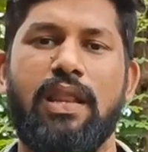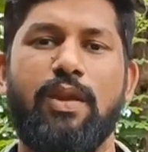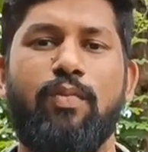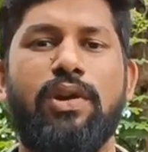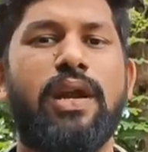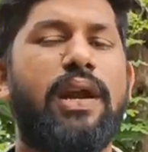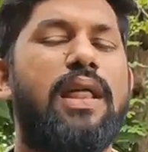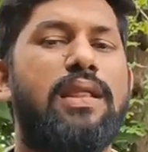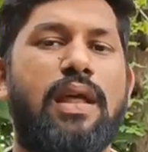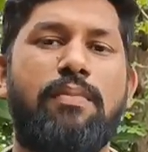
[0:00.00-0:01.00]
இந்த
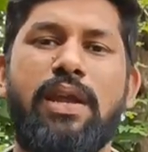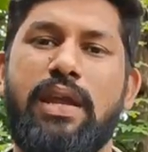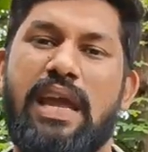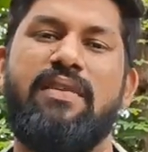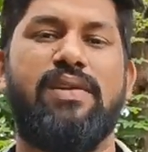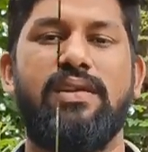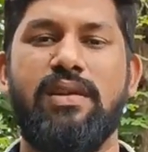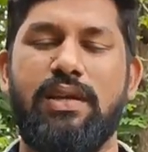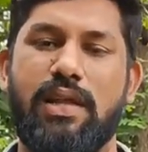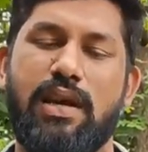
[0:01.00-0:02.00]
முட்டையிடாத தன்மை ஏன்
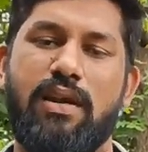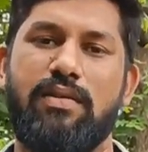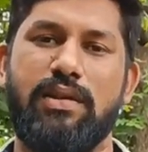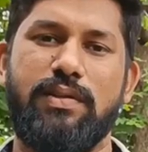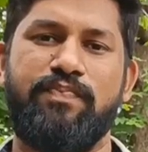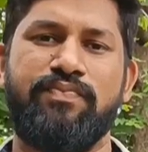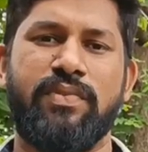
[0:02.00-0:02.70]
வருது எதனால் வருது